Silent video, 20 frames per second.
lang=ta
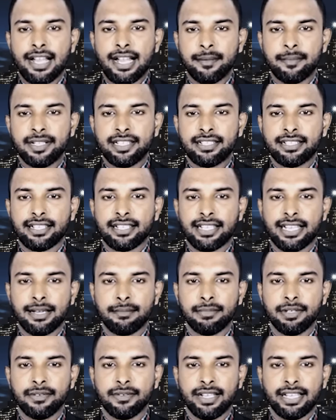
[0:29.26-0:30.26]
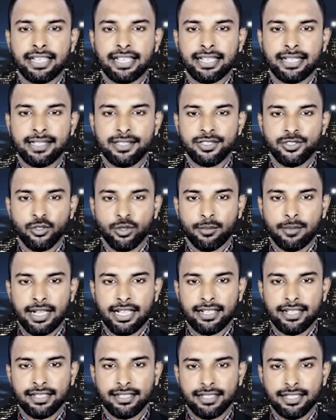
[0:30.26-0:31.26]
அமெரிக்கா நம்பவில்லை என ஜோ
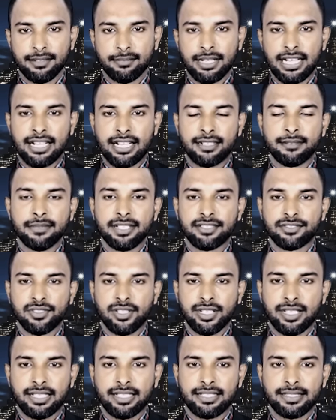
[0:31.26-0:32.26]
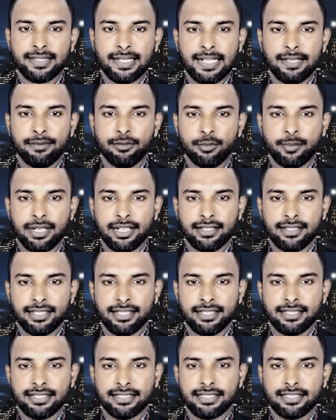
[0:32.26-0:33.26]
பைடன் நிர்வாகம் இஸ்ரேலுக்கு
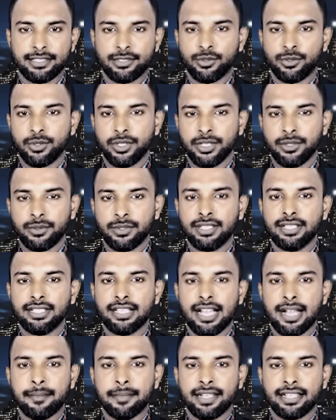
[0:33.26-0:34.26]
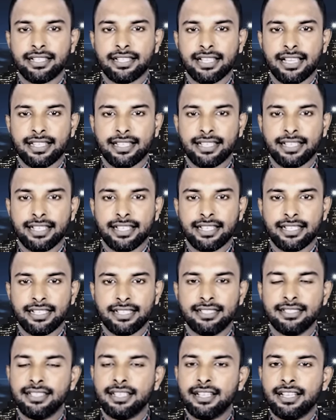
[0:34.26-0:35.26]
தெளிவுபடுத்தியது என்று கூறியுள்ள அமெரிக்க
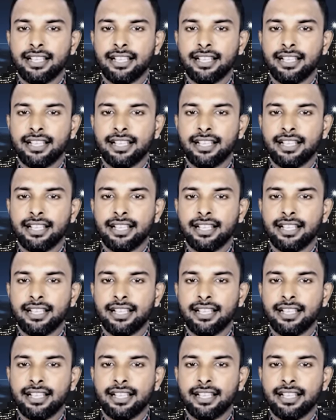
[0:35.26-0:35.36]
அதிகாரிகள்